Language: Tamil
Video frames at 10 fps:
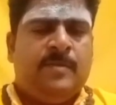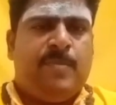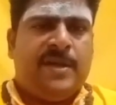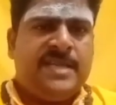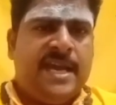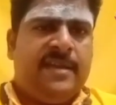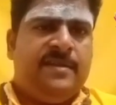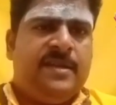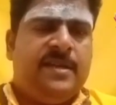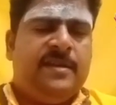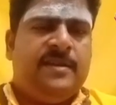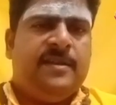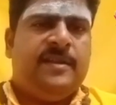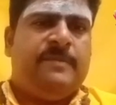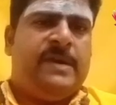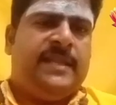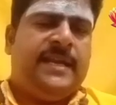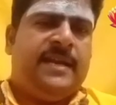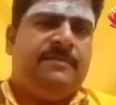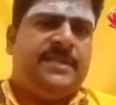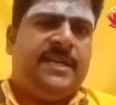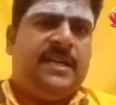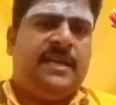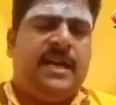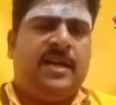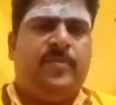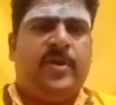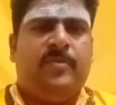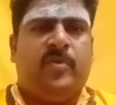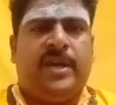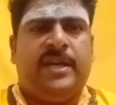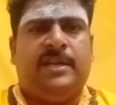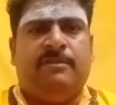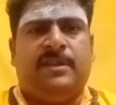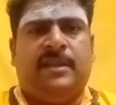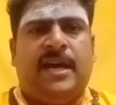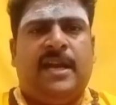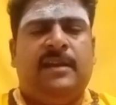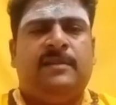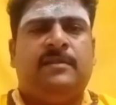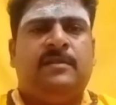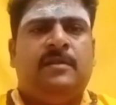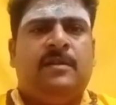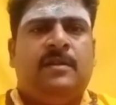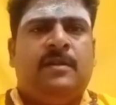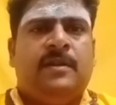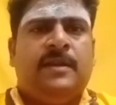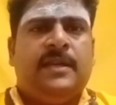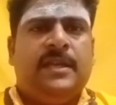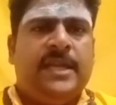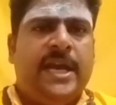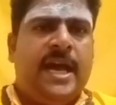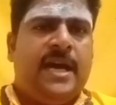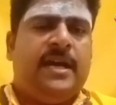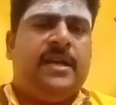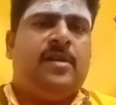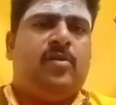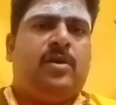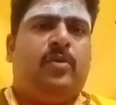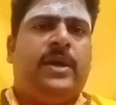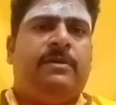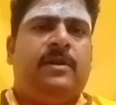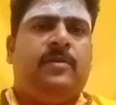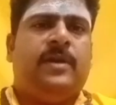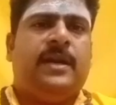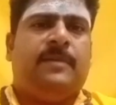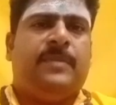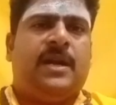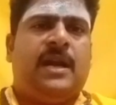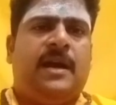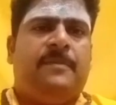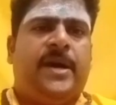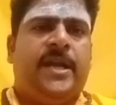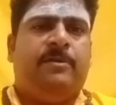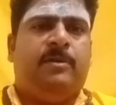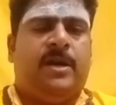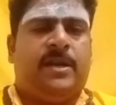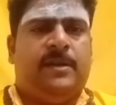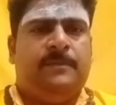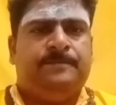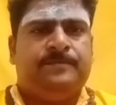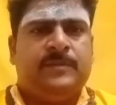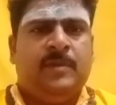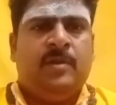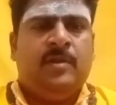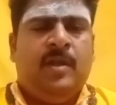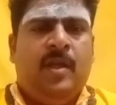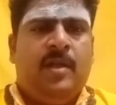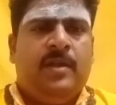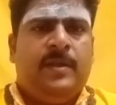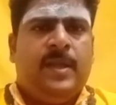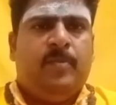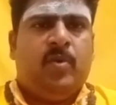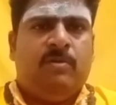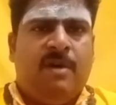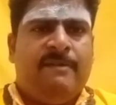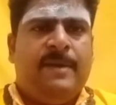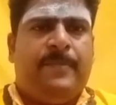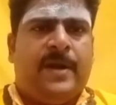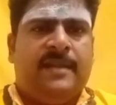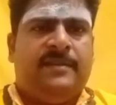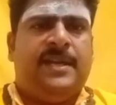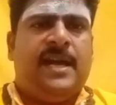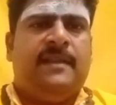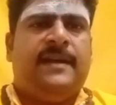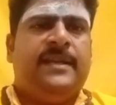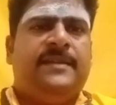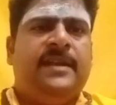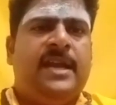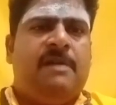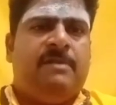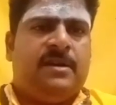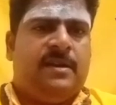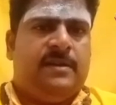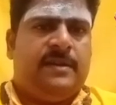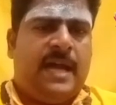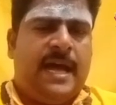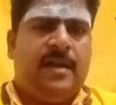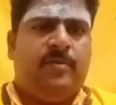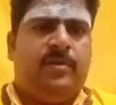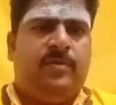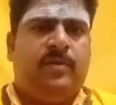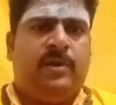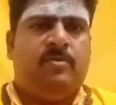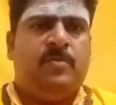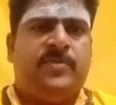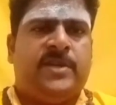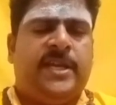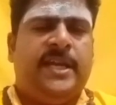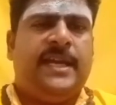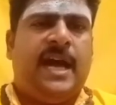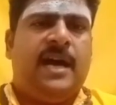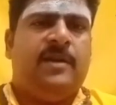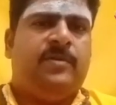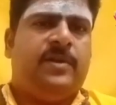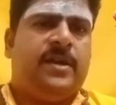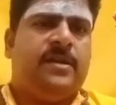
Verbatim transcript: பஞ்சாயத்து இந்த மாதிரியான விஷயங்களுக்கு அங்கே போய் முறையிட்டு வந்தால் எதிரியாக இருக்கக்கூடியவர்கள் கூட நண்பர்களாக மாறிவிடுவார்கள் பொதுவாகவே பணத்தினால் தான் எதிரி ஆவார்கள் யார் ஒரு உறவும் சரி யார் ஒரு